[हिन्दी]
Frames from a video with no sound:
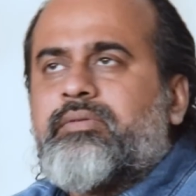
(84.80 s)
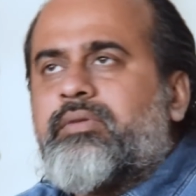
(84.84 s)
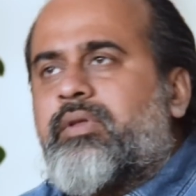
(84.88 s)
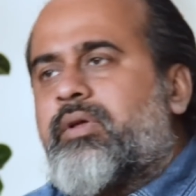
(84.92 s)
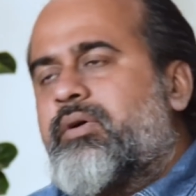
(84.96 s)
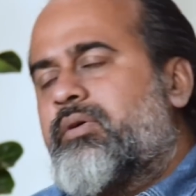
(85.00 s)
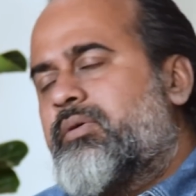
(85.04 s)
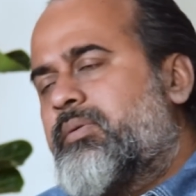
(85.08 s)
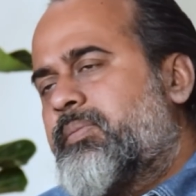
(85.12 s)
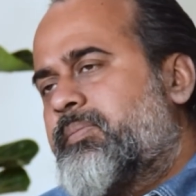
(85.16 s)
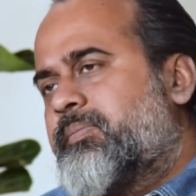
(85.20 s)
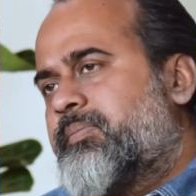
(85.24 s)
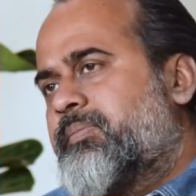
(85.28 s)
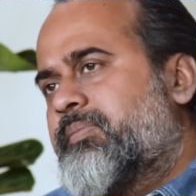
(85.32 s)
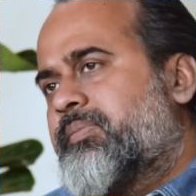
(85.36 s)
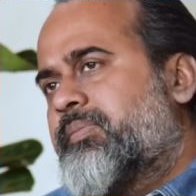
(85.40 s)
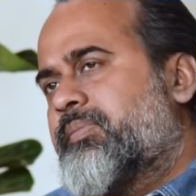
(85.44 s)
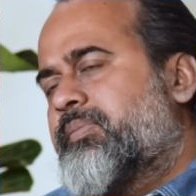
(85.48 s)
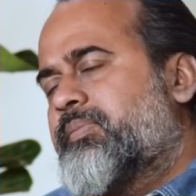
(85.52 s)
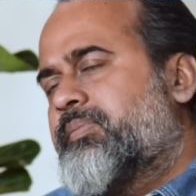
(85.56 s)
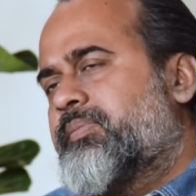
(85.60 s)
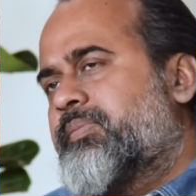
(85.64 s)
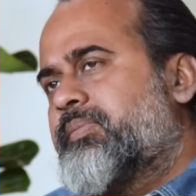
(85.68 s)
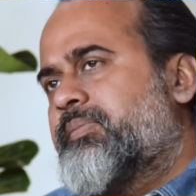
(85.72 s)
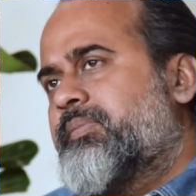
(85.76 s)
देखो
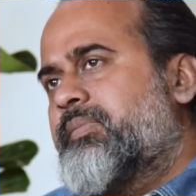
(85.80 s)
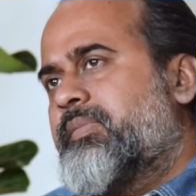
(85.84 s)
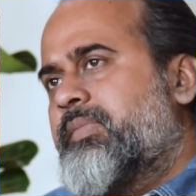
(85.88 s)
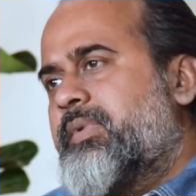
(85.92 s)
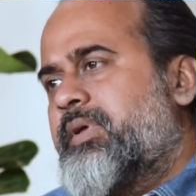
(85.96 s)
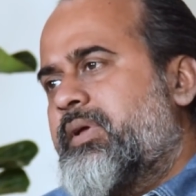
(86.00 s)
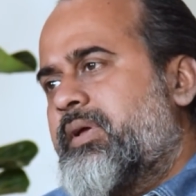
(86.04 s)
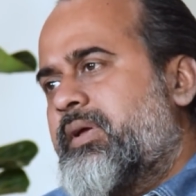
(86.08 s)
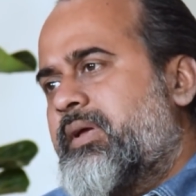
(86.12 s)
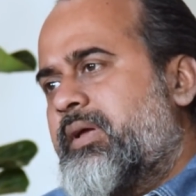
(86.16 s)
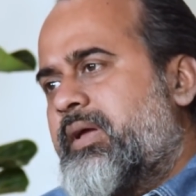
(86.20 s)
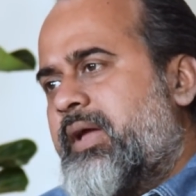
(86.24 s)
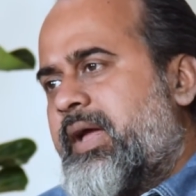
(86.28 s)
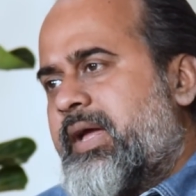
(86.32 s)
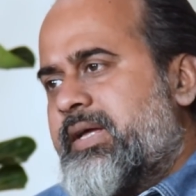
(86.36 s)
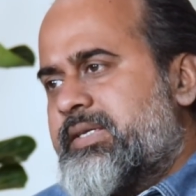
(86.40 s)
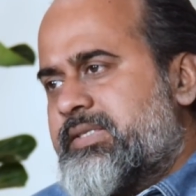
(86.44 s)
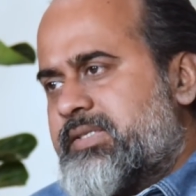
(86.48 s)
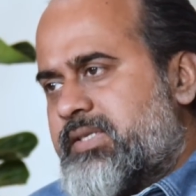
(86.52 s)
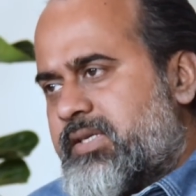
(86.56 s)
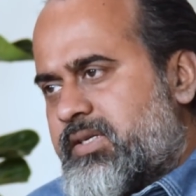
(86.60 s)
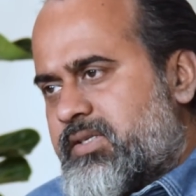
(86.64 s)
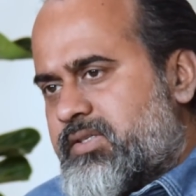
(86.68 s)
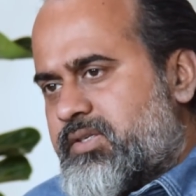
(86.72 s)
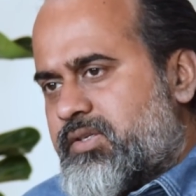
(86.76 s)

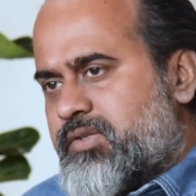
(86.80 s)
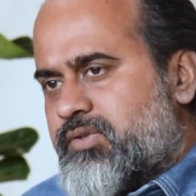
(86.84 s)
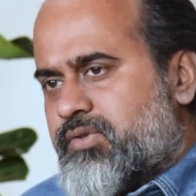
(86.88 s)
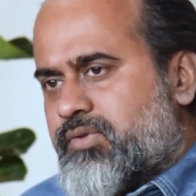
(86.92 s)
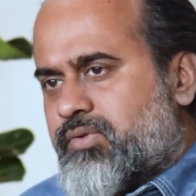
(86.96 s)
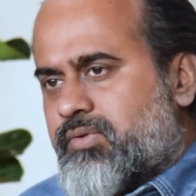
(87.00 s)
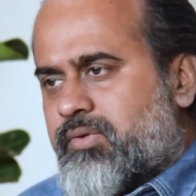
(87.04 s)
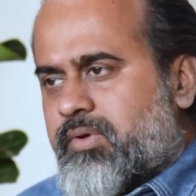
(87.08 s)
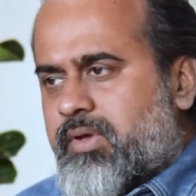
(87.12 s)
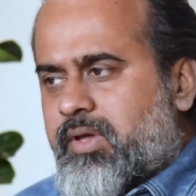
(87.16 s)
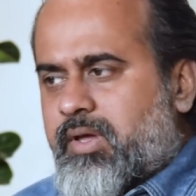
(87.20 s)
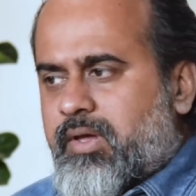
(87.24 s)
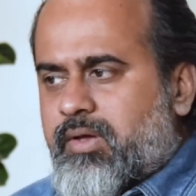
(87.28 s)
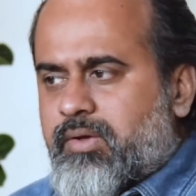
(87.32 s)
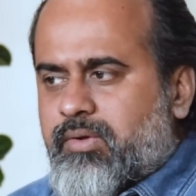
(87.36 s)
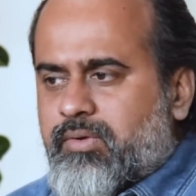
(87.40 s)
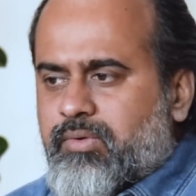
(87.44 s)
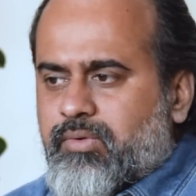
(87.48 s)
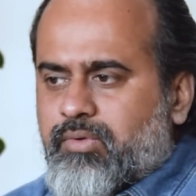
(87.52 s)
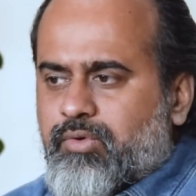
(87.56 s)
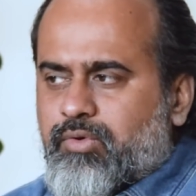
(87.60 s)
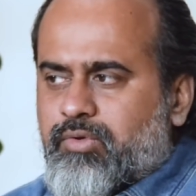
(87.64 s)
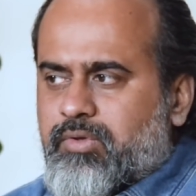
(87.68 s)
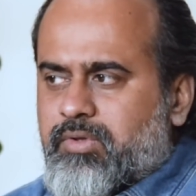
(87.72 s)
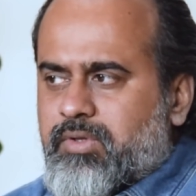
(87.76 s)
ऐसी चीज़ों के
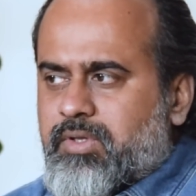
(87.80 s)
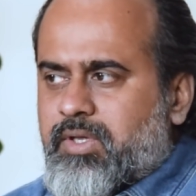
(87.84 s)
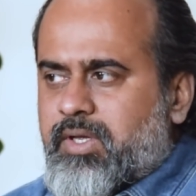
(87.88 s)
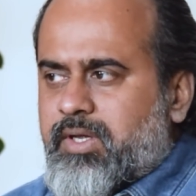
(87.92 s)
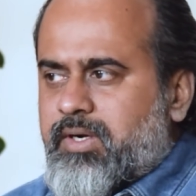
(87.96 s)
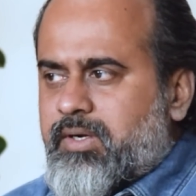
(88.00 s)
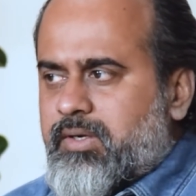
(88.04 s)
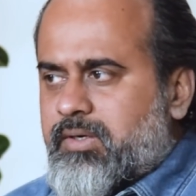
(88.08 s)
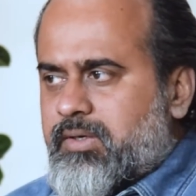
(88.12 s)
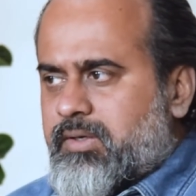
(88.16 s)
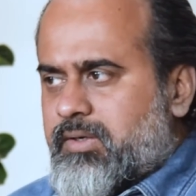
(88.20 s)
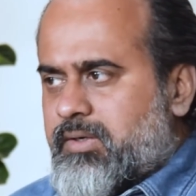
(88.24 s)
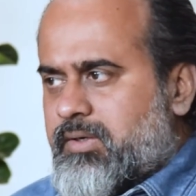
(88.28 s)
उत्तर